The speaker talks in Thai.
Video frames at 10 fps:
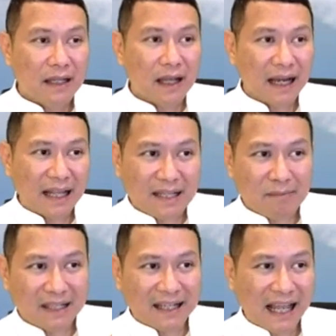อะไรที่
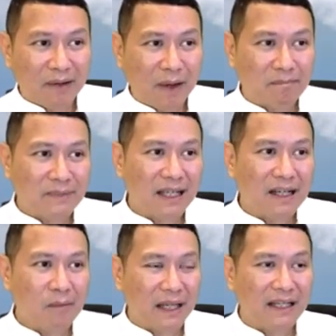มันใกล้ความจริง
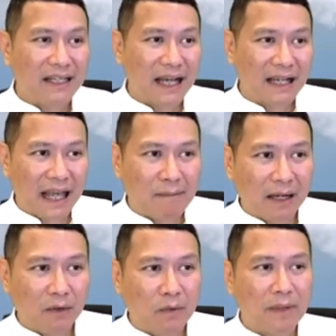เข้าไปหรือยังใกล้บ
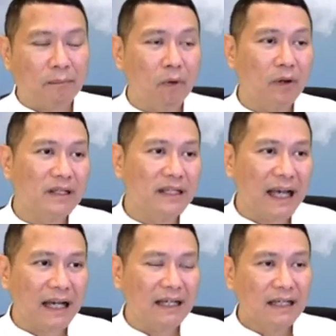รรลุมรรคผลหรือ
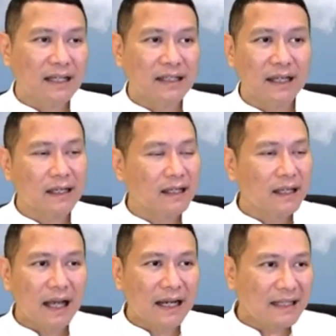ยังเนี่ย
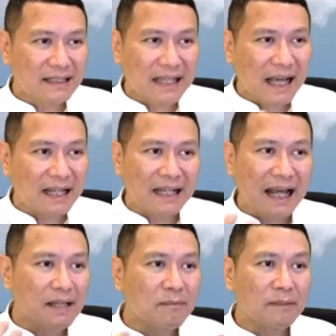อะไรต่างๆ นานา
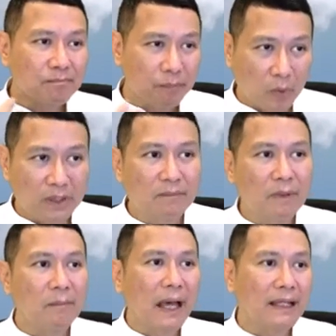ที่มันผุดขึ้น
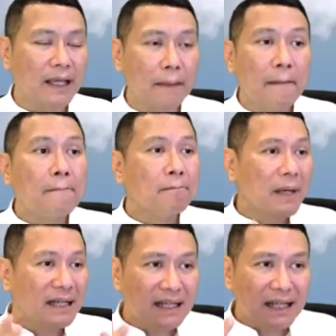มาใหม่เนี่ย
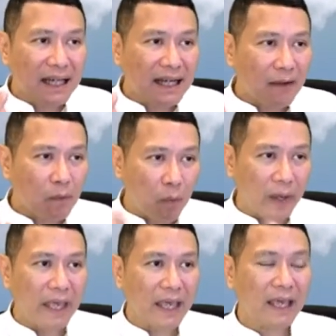มันดึงให้เราเข
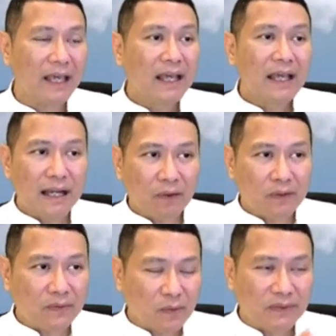วแล้ว
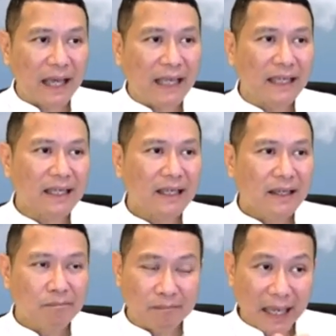ก็สงสัย
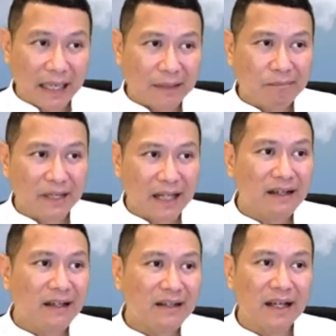ใหม่ไปได้
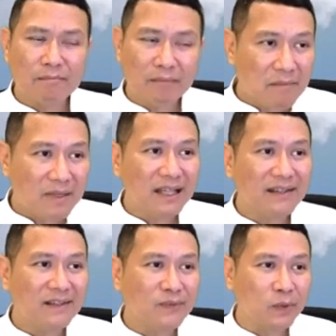เรื่อยๆ ไม่มี
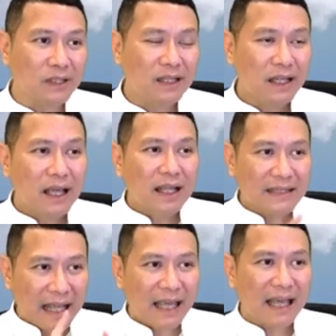ที่สิ้นสุด
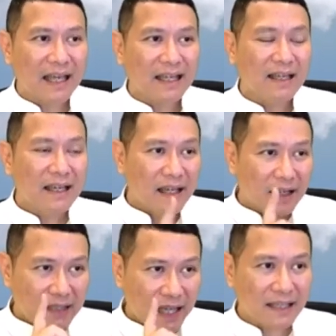แต่
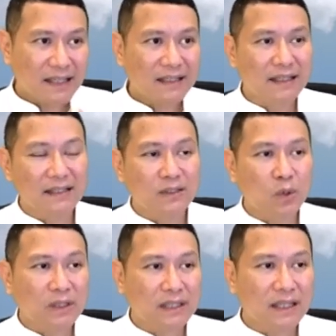ถ้าถึง
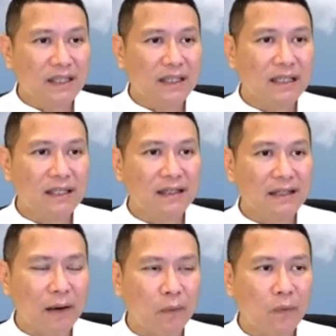จุดที่เรา